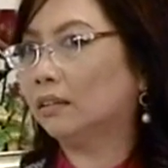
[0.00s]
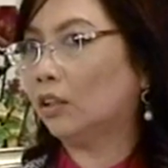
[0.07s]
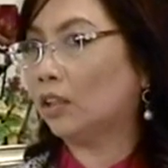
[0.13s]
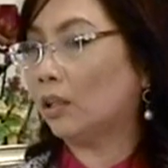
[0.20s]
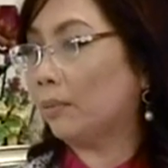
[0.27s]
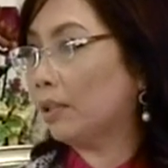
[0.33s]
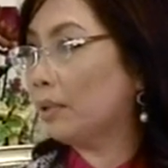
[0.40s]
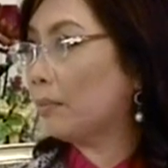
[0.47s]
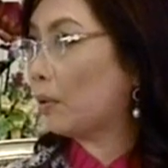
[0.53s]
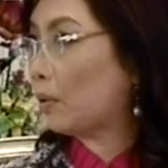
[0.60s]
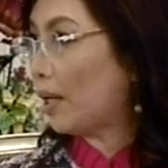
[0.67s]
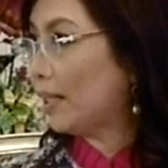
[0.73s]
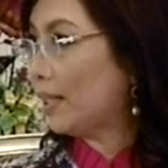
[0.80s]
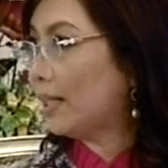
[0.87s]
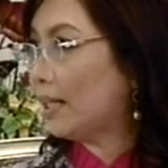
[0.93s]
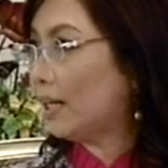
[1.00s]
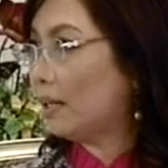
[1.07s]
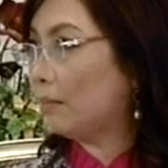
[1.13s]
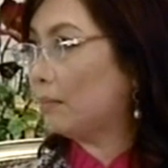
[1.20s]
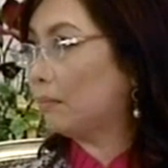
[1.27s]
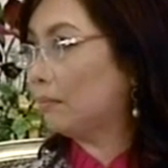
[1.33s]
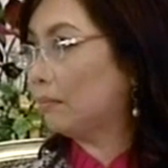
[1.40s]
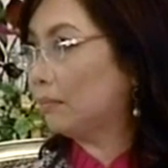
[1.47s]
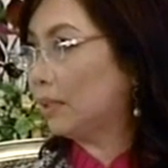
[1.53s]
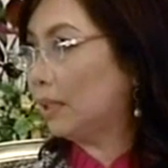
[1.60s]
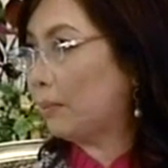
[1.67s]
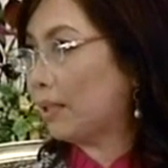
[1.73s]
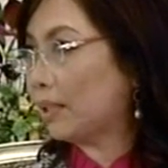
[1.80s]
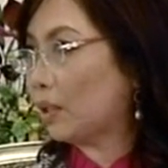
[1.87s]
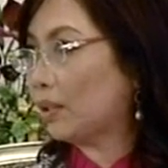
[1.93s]
notabene baru ada dalam
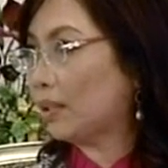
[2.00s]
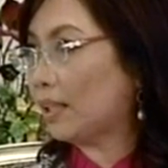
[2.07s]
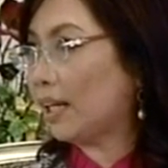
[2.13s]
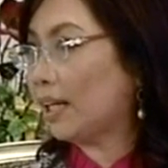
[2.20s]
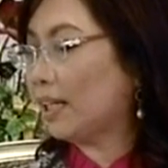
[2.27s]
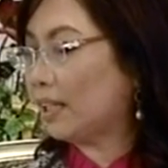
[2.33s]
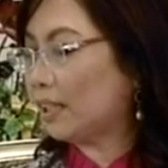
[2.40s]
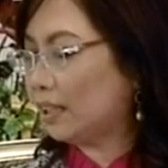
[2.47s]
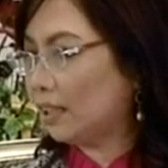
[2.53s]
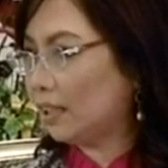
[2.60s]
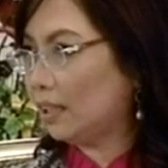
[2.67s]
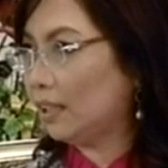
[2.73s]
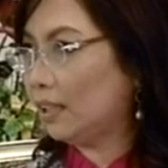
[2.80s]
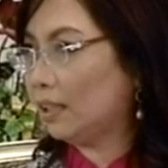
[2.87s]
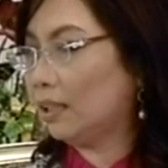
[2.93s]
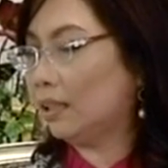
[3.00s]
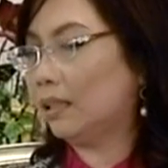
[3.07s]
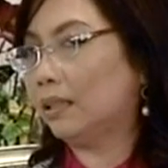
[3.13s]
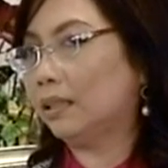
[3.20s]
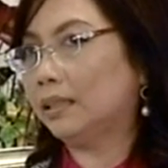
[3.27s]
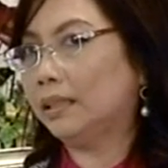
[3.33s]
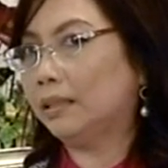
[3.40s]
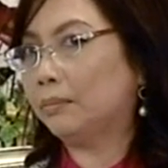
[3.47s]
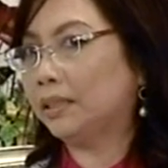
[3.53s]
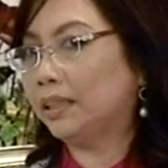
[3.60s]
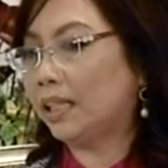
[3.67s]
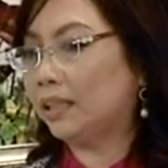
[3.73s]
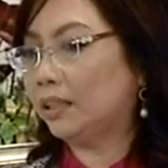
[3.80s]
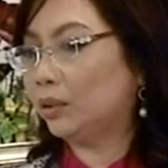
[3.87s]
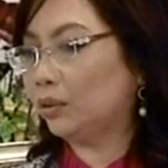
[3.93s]
lima tahun terakhir ya. di, uh, di
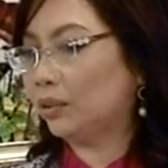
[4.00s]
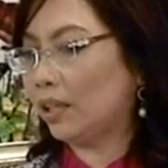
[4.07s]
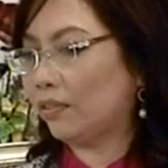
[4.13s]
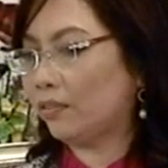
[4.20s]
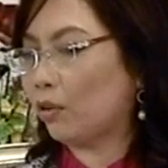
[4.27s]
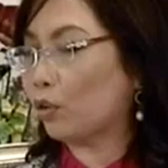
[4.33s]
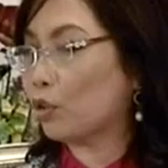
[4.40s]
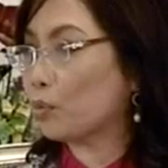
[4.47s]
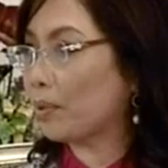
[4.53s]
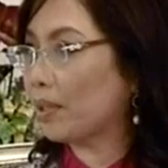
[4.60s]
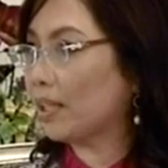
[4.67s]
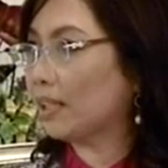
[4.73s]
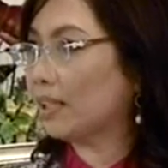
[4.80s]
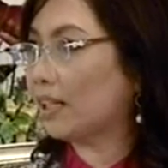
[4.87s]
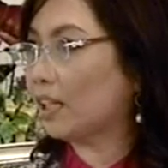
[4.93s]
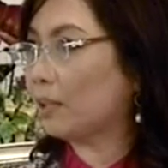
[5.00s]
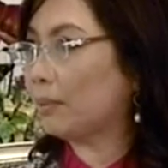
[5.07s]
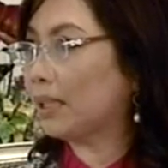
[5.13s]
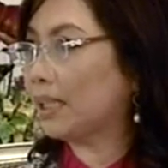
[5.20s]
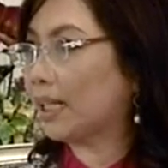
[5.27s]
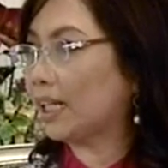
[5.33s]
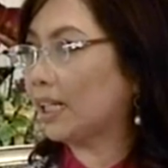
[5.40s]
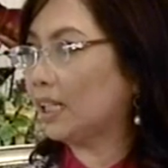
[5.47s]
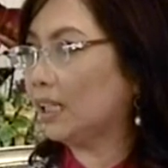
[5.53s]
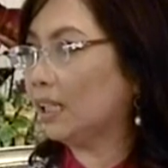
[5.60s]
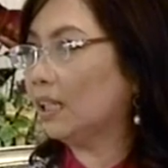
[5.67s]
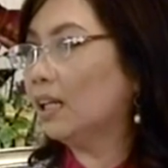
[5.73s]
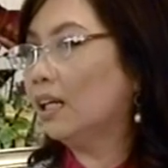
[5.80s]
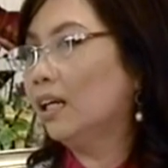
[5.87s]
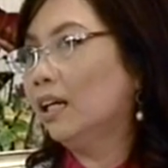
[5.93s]
menjadi juga fokus penting dari iya. kementerian ya.
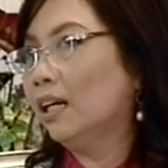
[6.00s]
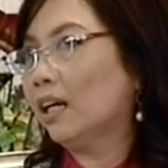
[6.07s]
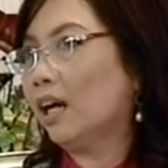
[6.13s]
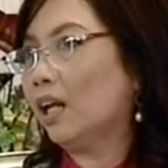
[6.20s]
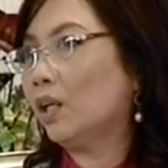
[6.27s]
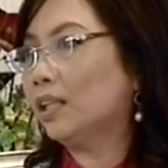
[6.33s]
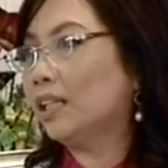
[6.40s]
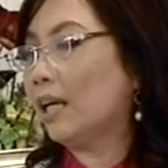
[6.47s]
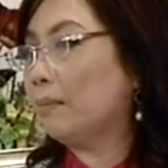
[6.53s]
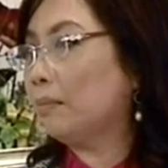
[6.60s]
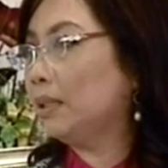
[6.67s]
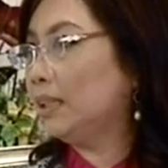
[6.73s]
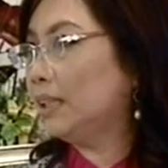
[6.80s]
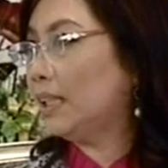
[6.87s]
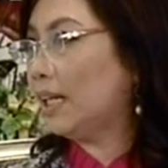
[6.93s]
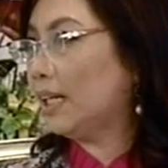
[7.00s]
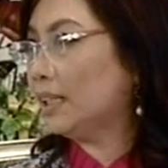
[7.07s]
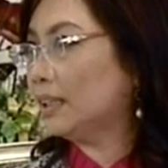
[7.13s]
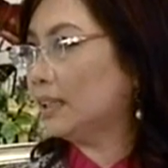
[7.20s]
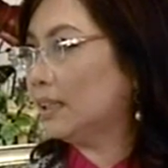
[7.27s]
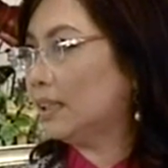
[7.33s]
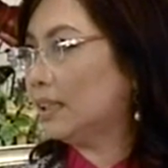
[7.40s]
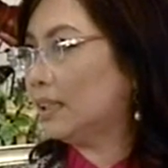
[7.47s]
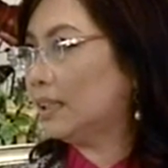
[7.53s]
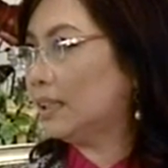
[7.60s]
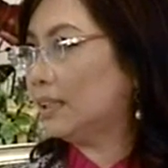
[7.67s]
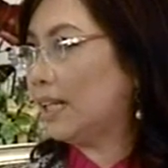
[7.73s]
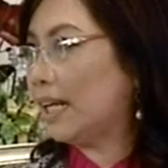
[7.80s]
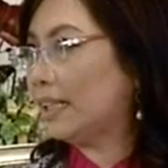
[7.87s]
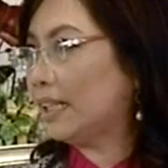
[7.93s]
ini. Kalau di MDGS uh,
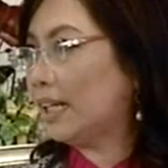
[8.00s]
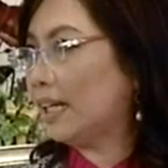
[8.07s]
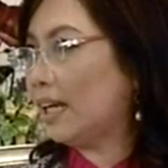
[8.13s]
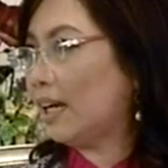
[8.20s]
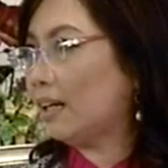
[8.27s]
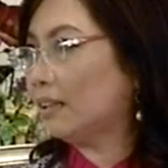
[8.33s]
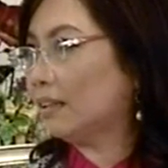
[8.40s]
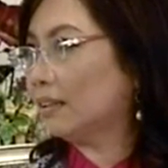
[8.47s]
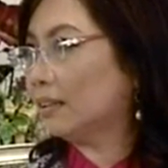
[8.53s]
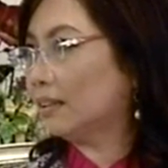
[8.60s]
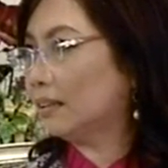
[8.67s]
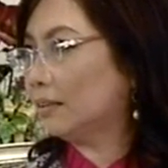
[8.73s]
eh, data yang